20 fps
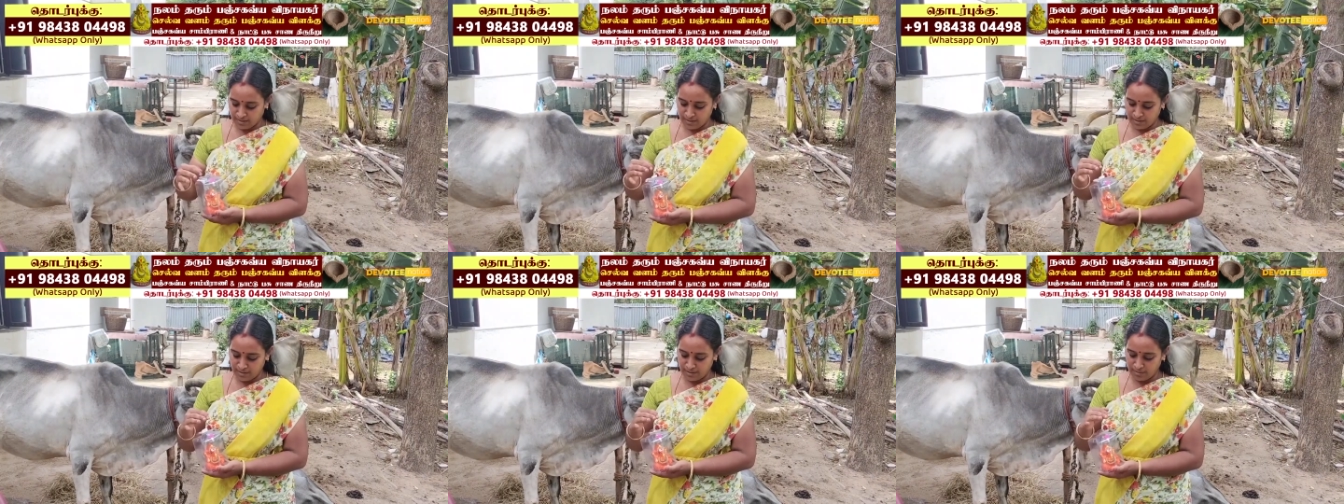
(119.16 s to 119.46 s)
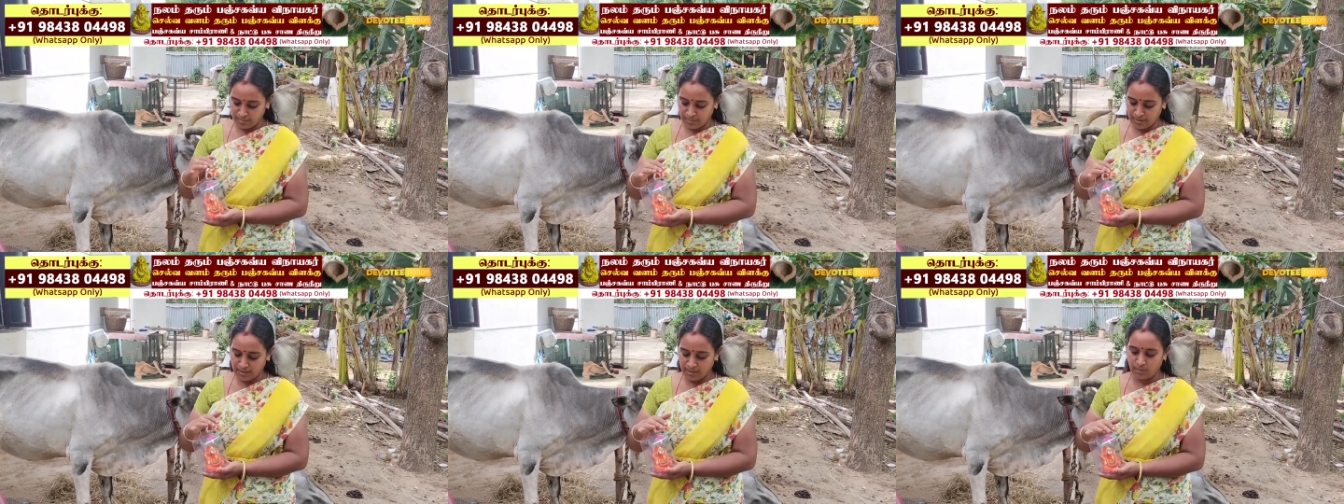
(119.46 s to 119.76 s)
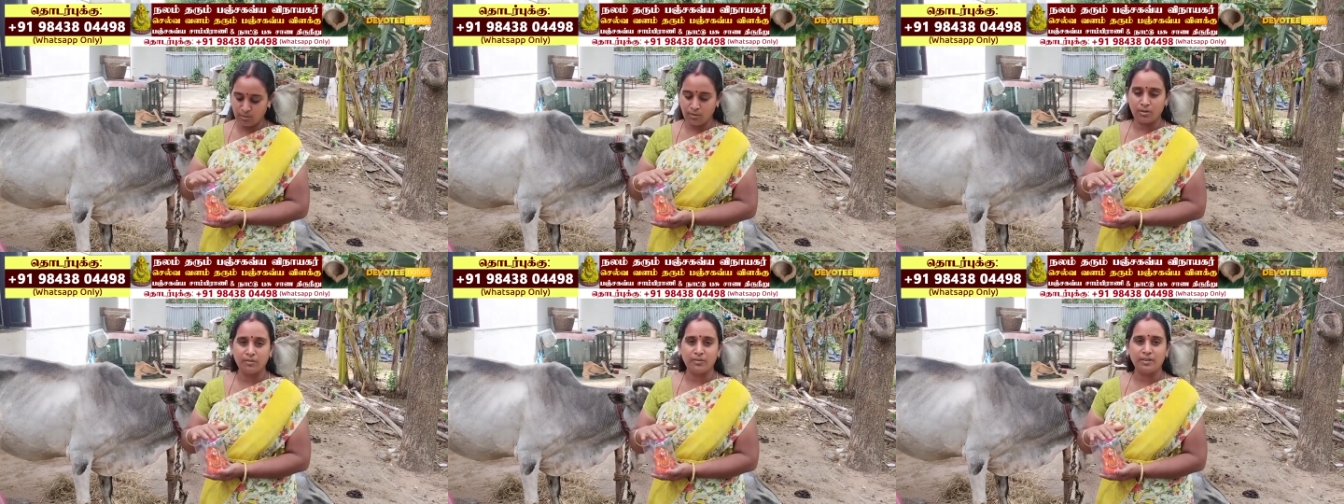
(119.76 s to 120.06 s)
இந்த ரெண்டுமே
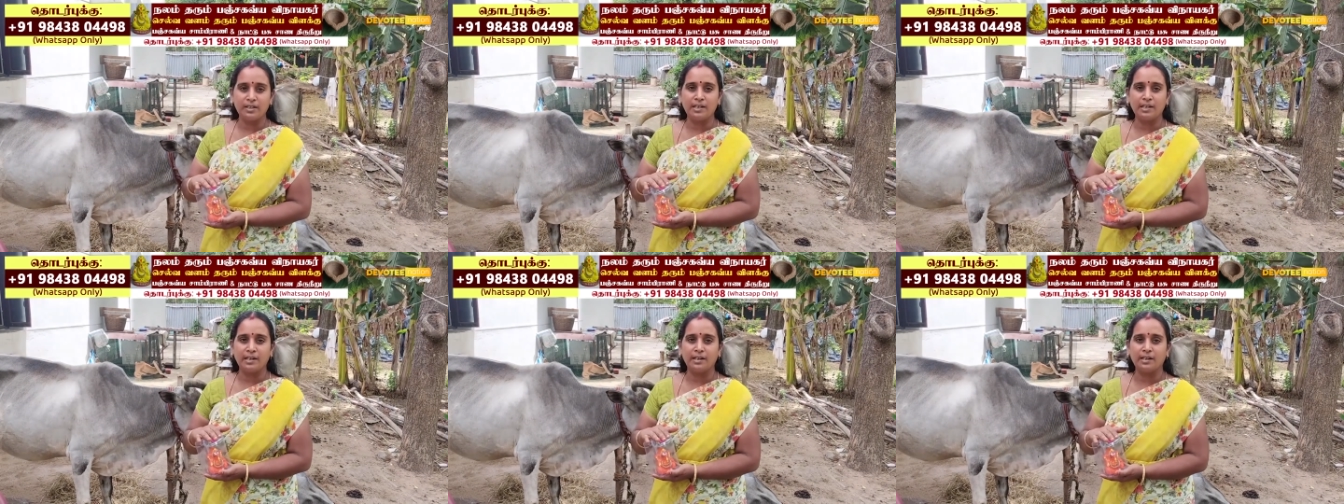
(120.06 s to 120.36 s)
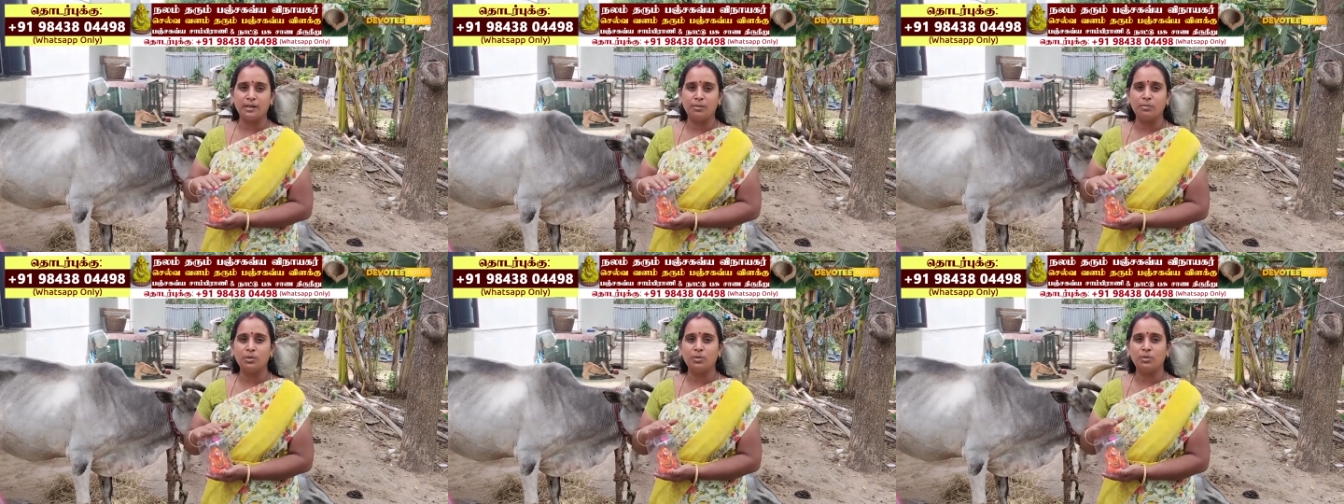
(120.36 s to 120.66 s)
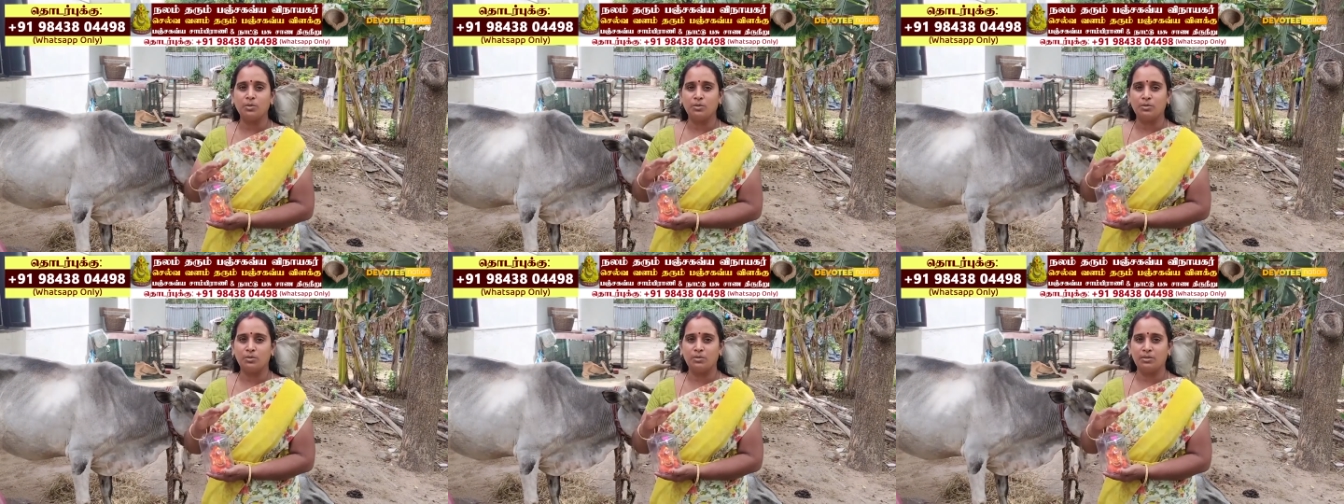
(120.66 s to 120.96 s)
ஒரு வீட்டில்
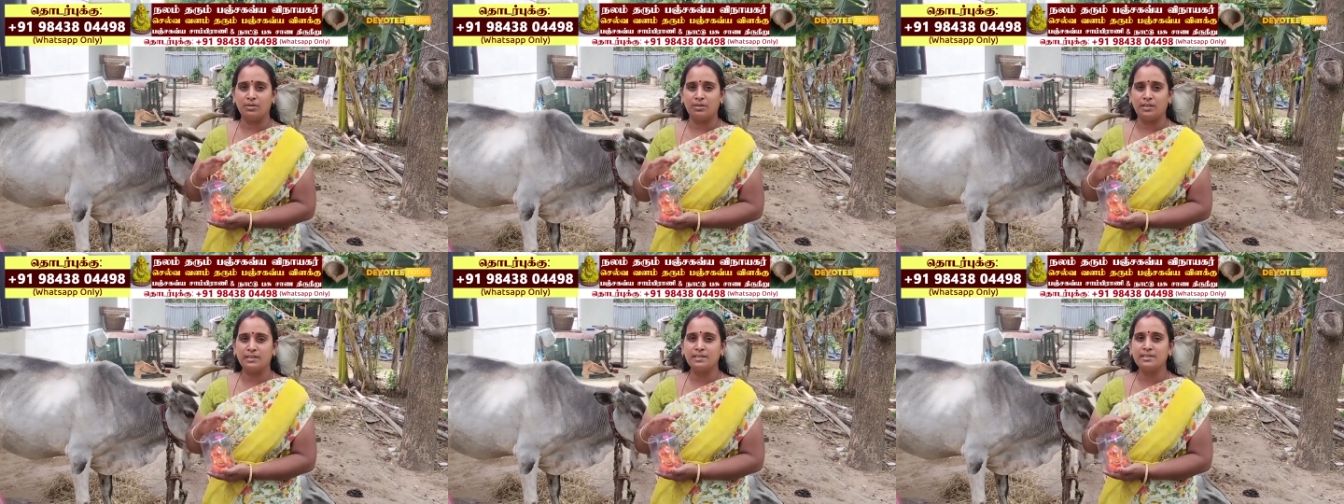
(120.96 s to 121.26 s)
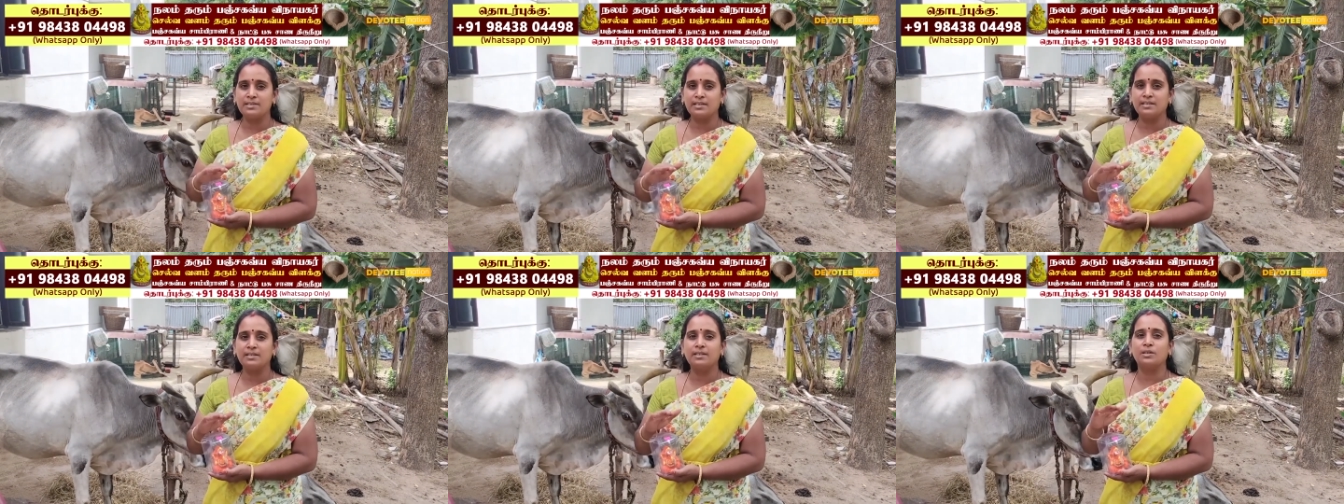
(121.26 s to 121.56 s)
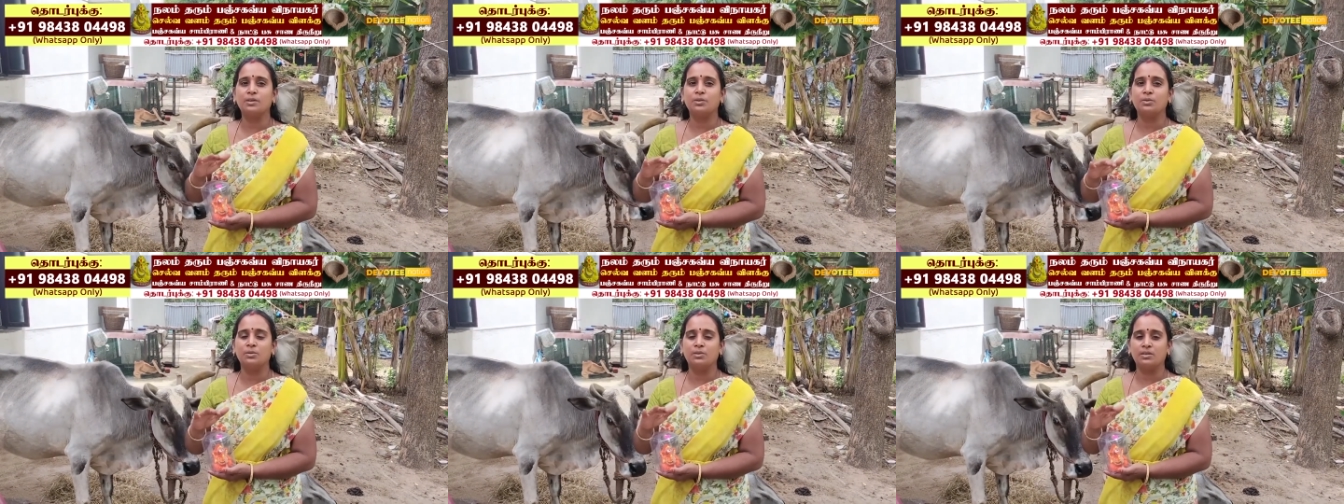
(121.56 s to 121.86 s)
இருக்கும்போது ஒரு ஒரு
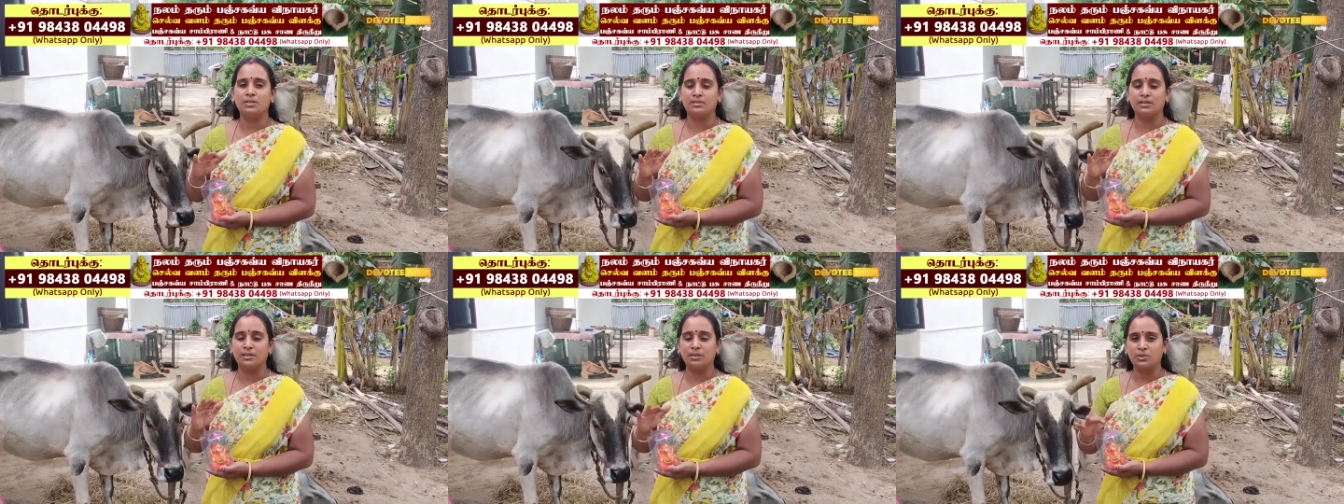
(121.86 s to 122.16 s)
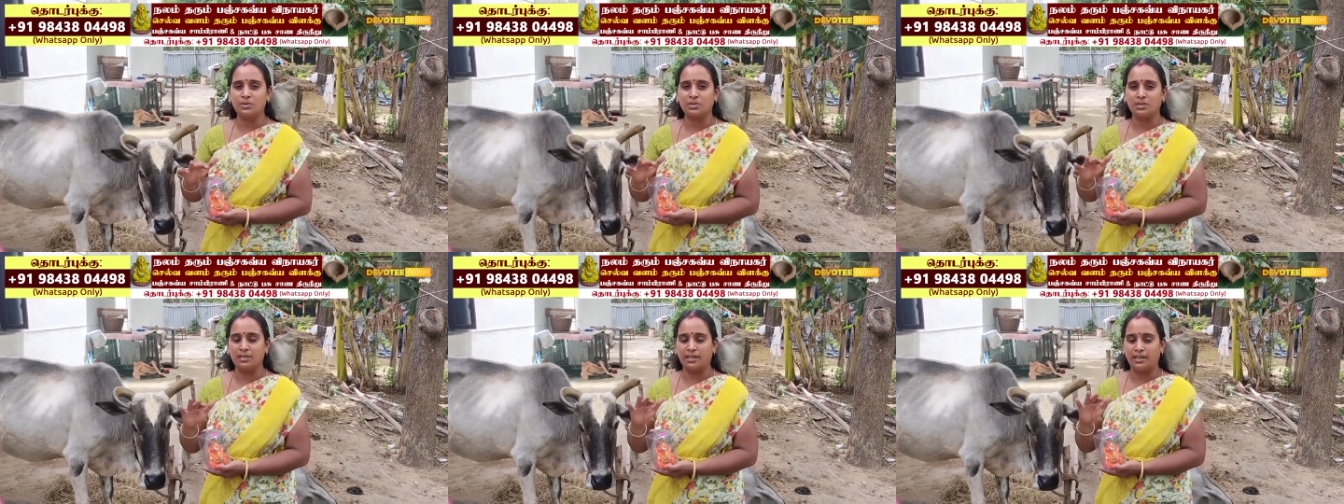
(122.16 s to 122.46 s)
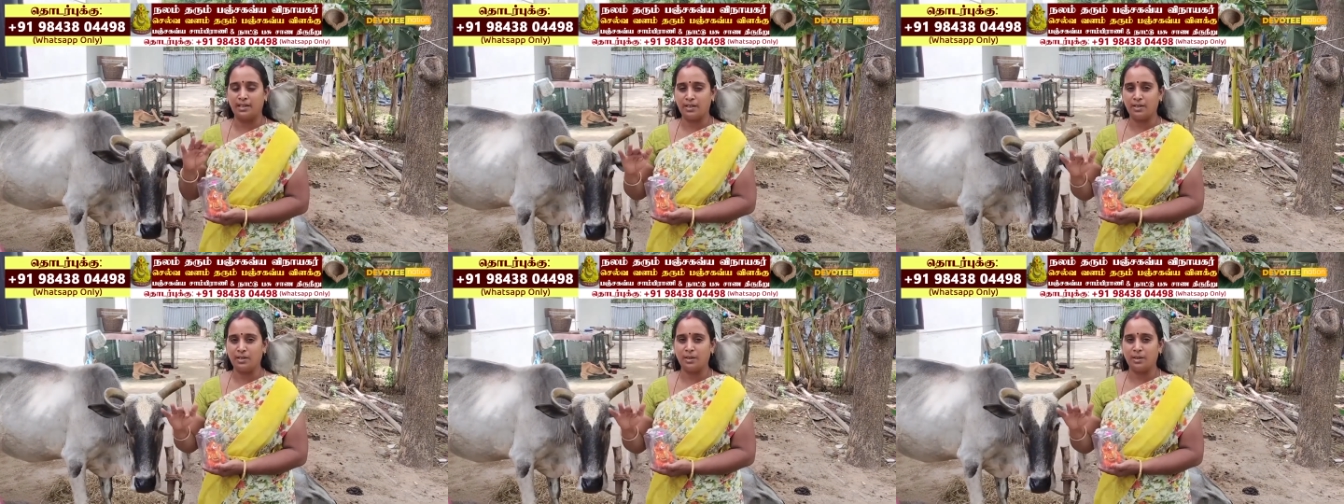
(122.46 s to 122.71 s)
அதிர்ஷ்டத்தையும் ஒரு சந்தோஷத்தை